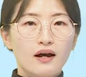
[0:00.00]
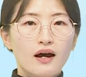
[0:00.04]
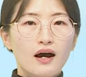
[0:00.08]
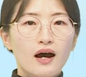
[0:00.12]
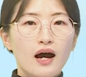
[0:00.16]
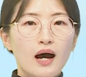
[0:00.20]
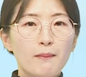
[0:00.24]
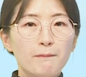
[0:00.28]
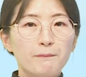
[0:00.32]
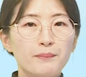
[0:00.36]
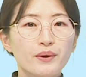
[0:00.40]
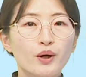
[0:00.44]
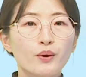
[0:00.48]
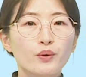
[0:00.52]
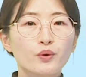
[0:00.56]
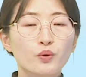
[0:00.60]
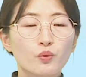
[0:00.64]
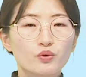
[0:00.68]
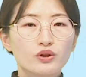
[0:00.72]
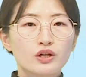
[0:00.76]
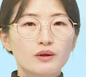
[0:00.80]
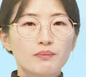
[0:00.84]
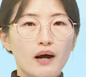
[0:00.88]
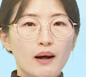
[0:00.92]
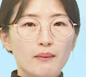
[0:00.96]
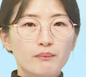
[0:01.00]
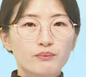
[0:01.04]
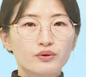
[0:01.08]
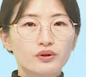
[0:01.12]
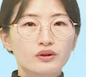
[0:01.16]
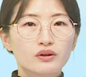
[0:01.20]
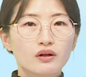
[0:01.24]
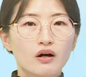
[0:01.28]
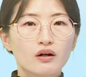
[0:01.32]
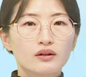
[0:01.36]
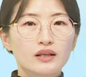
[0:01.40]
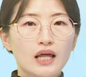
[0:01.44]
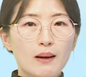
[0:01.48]
한편 오늘
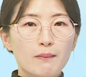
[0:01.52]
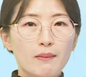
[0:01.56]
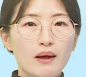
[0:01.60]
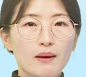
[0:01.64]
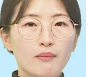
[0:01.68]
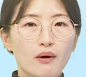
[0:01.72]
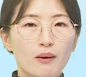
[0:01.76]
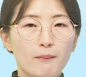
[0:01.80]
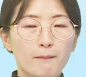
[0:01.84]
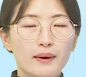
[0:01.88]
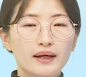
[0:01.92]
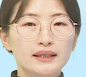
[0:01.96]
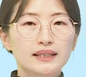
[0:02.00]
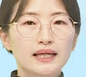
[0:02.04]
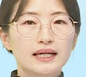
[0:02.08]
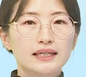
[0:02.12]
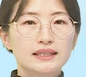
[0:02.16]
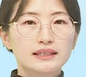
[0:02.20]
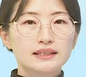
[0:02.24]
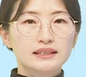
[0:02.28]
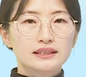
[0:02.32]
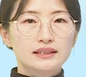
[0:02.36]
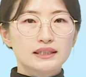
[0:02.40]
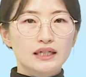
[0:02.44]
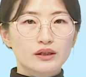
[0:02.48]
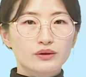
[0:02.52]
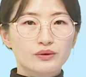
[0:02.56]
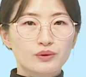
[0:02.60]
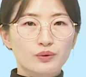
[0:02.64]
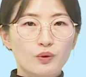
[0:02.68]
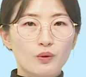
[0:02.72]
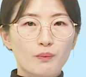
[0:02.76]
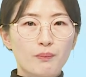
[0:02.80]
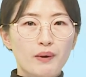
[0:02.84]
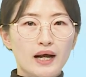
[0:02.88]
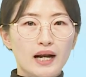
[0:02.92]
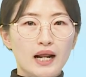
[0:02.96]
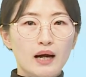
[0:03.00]
밤부터 남해 먼바다를
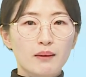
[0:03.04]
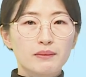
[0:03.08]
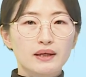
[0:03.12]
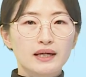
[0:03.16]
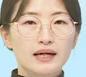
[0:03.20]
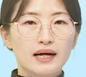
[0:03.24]
시작으로 바람이